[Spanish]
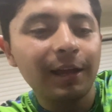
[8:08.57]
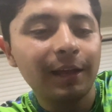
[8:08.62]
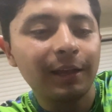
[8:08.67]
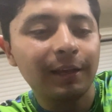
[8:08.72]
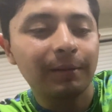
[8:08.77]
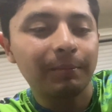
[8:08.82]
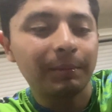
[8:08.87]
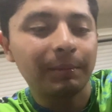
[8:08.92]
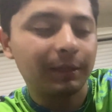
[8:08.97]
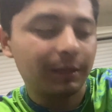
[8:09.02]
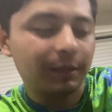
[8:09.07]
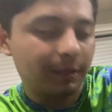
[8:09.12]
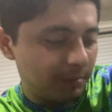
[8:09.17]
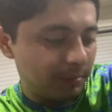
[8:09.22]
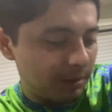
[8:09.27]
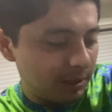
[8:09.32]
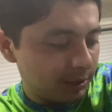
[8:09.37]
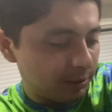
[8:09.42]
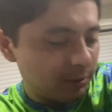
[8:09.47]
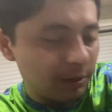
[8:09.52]
el
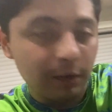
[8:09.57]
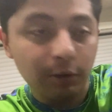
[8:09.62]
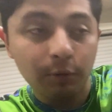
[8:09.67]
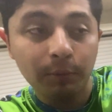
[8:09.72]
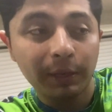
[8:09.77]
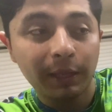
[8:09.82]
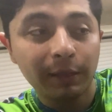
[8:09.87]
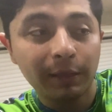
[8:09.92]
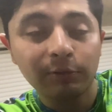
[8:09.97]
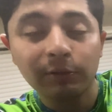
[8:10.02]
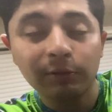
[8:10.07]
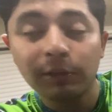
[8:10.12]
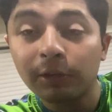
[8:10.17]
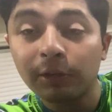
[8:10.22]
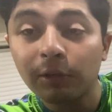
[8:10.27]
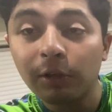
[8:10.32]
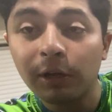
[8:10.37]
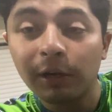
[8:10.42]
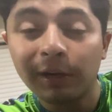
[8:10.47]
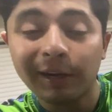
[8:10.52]
mantenimiento, la lubricación de
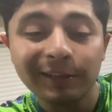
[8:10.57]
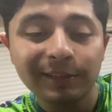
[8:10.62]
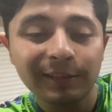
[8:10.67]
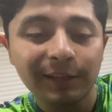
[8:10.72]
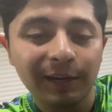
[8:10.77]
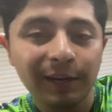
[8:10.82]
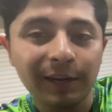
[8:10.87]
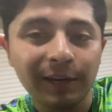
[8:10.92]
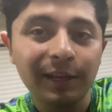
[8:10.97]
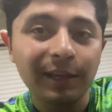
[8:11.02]
todo el racer,